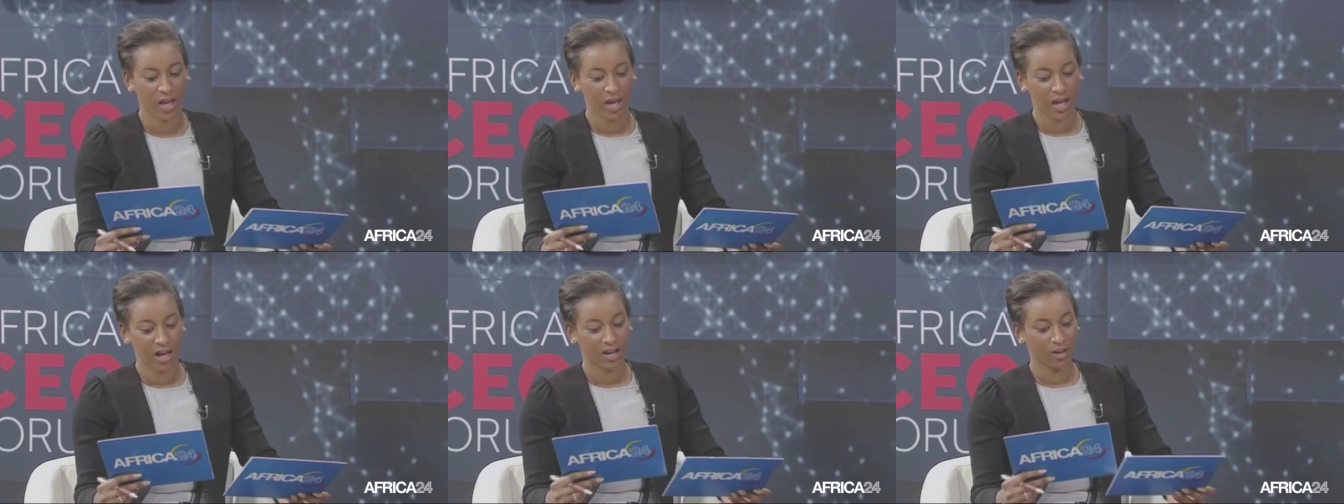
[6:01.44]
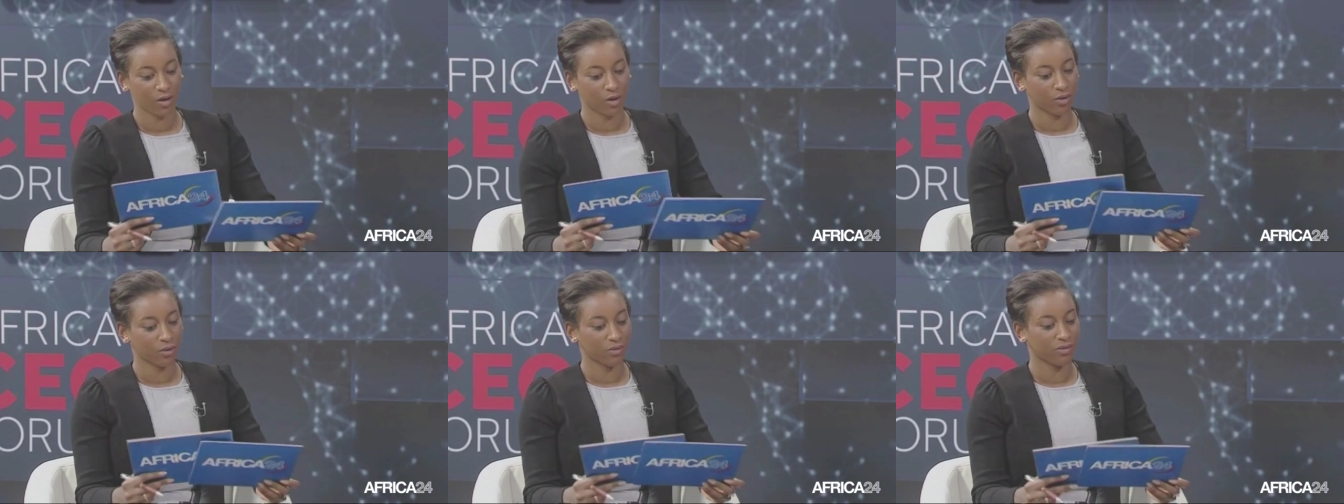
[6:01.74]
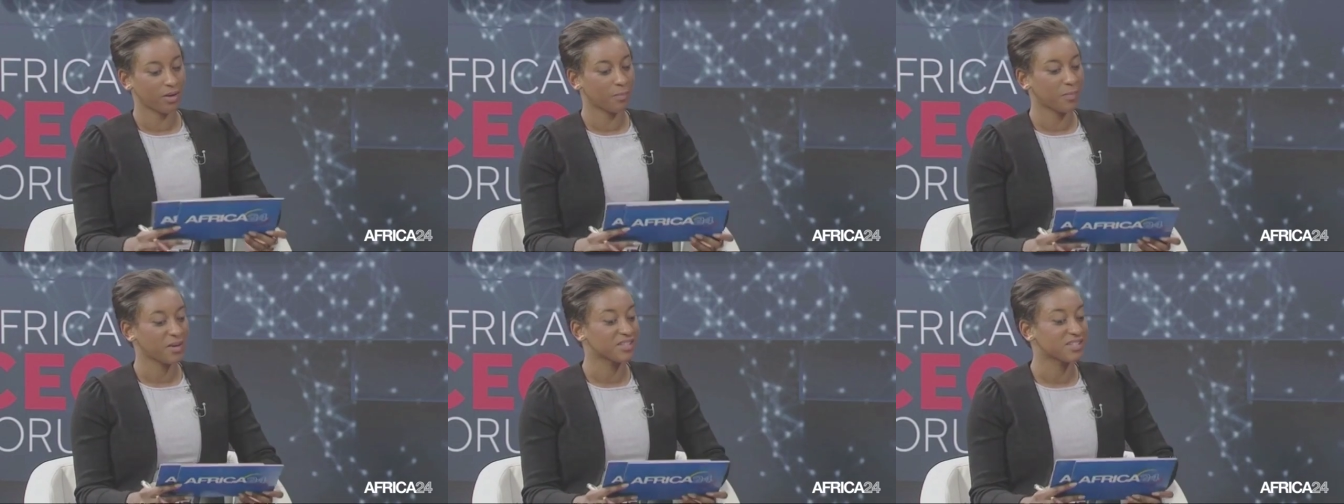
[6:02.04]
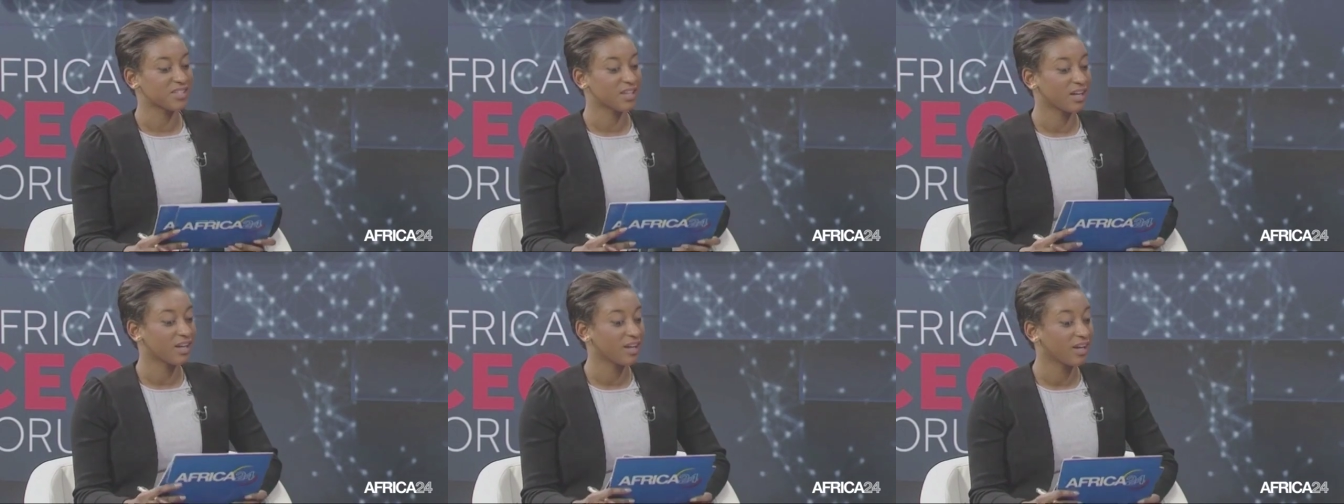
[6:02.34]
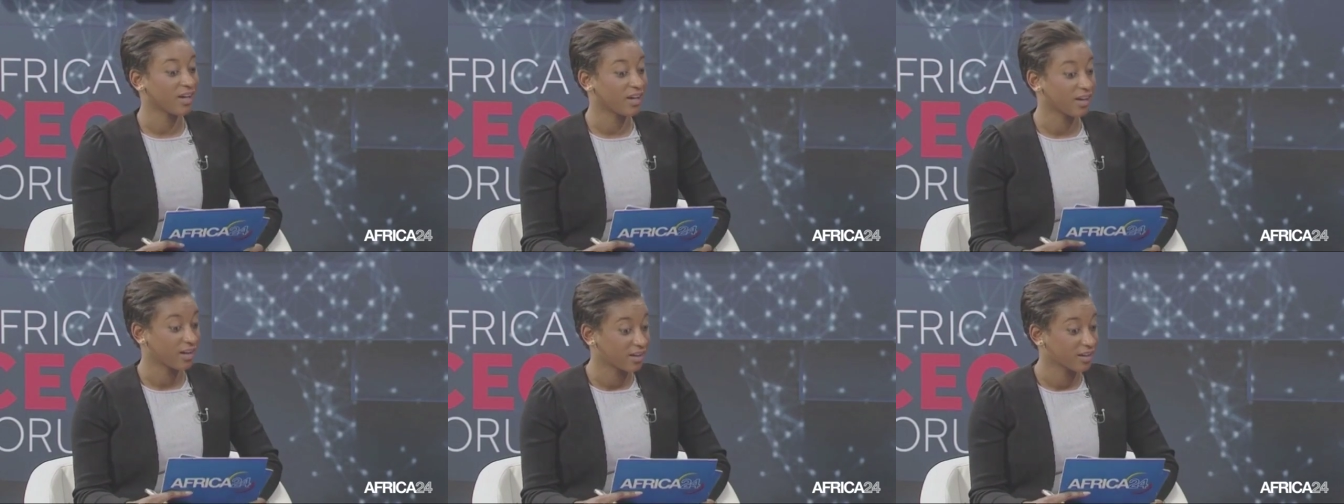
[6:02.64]
Alors on va passer à
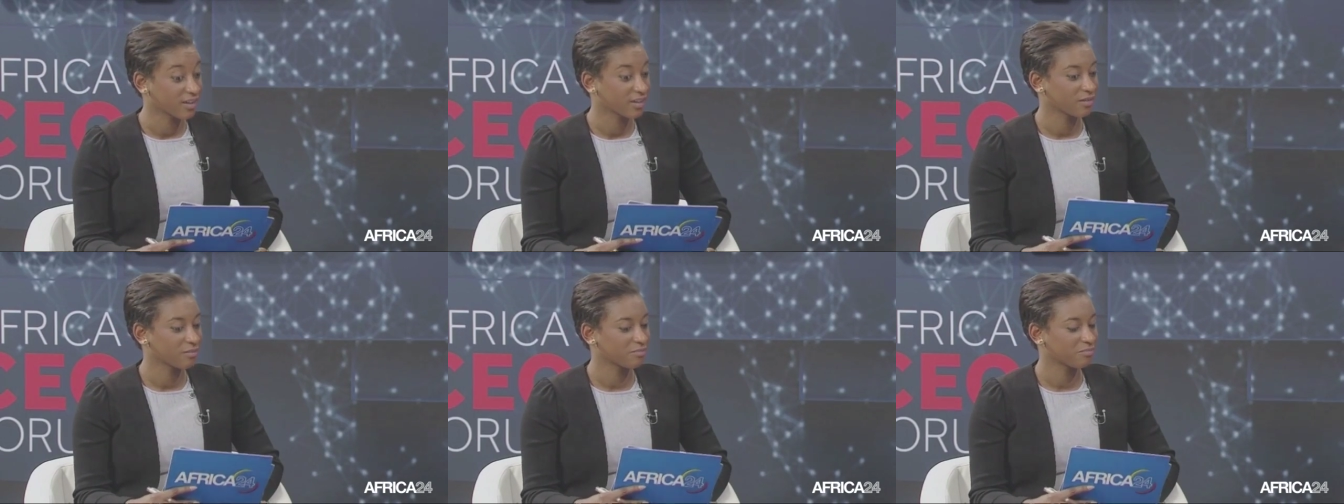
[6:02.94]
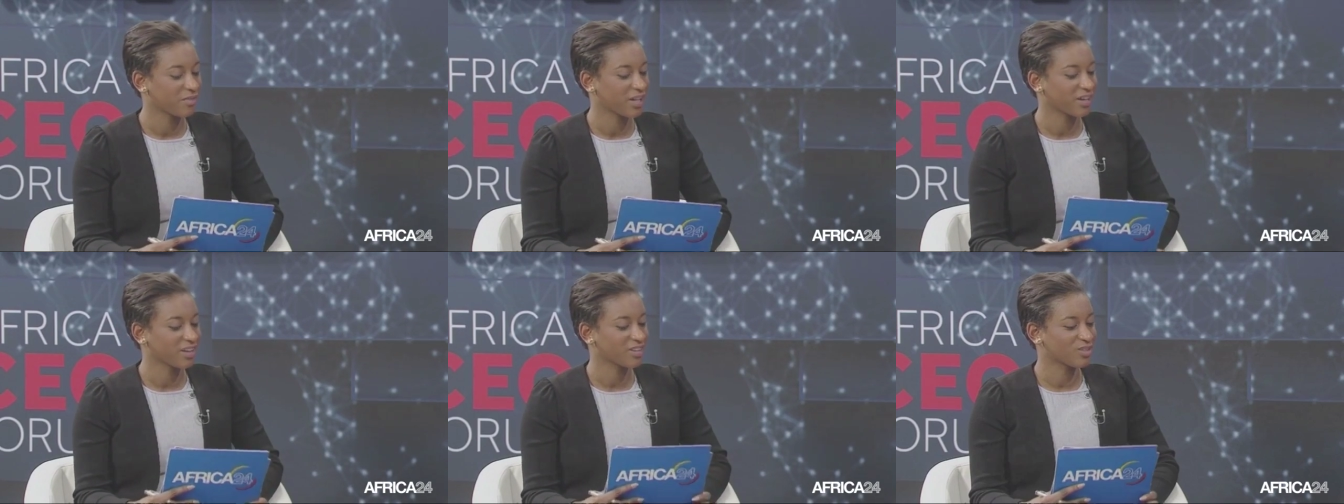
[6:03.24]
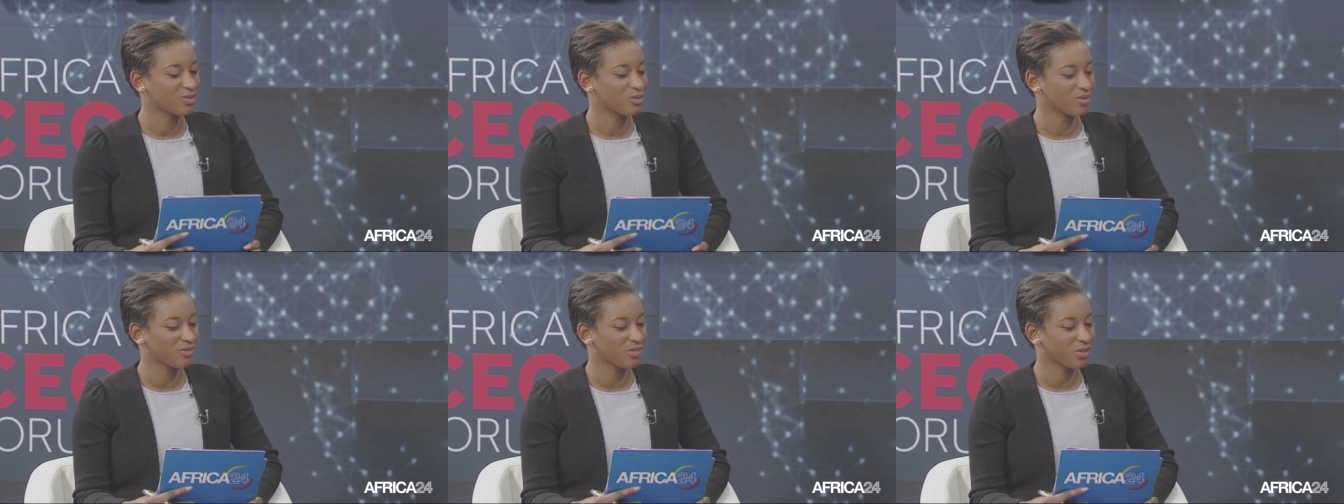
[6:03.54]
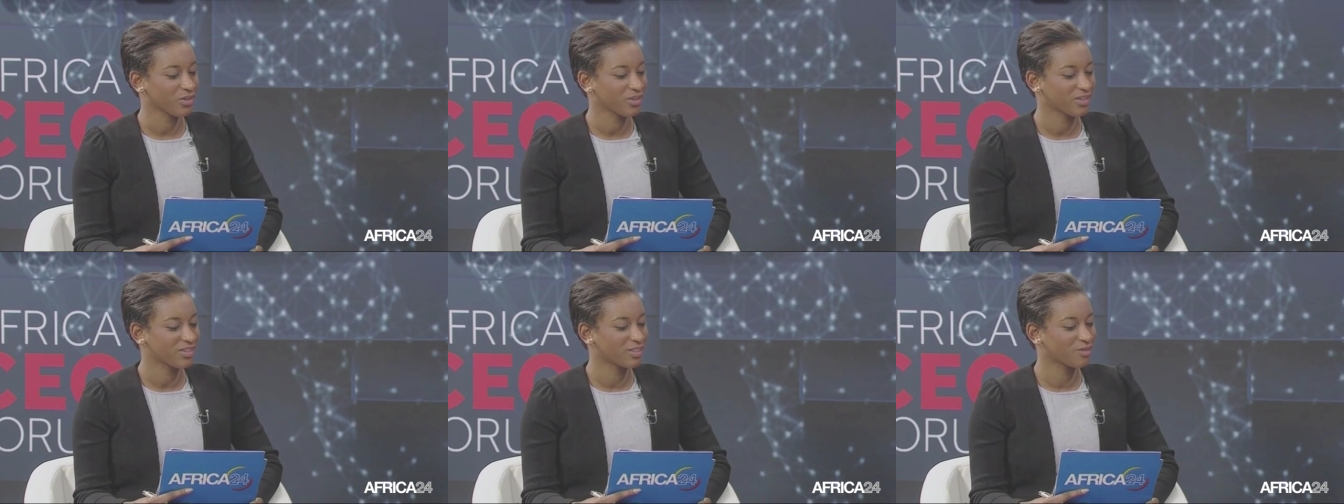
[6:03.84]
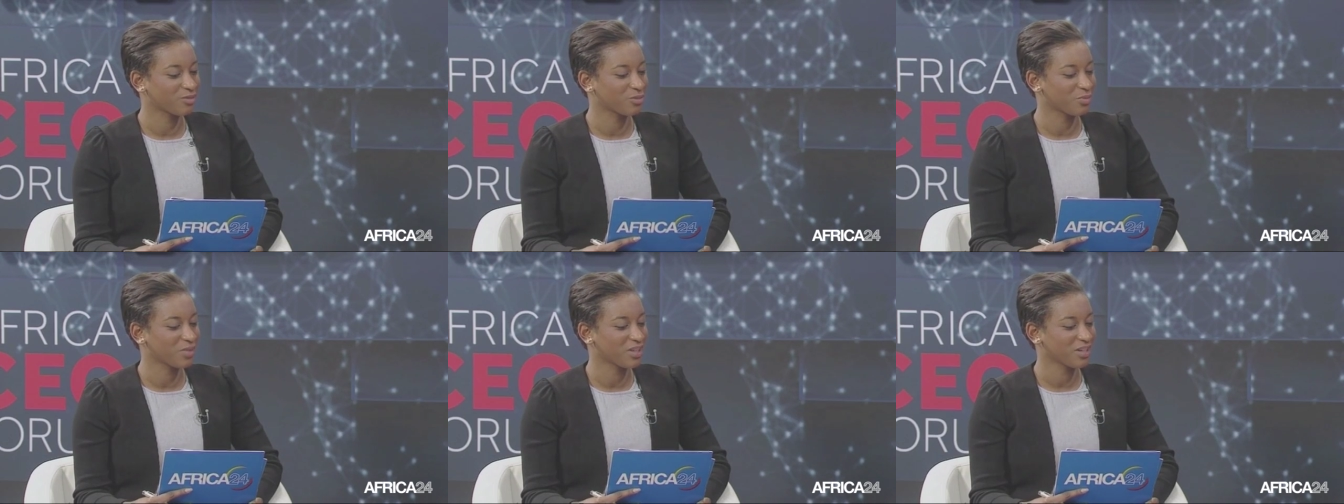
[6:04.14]
la plaquette suivante,
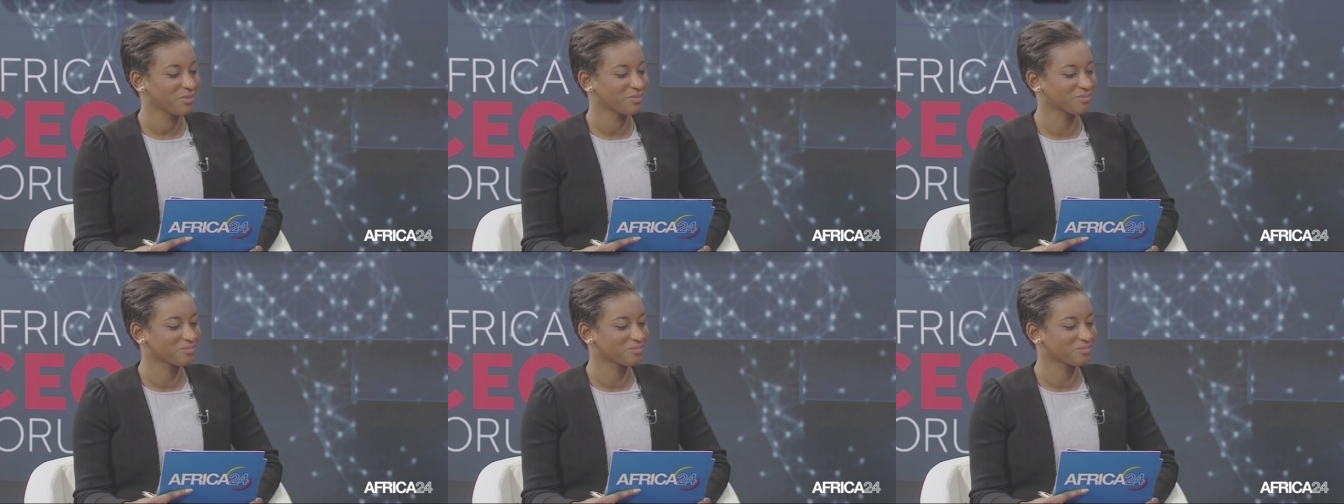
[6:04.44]
s'il vous plaît.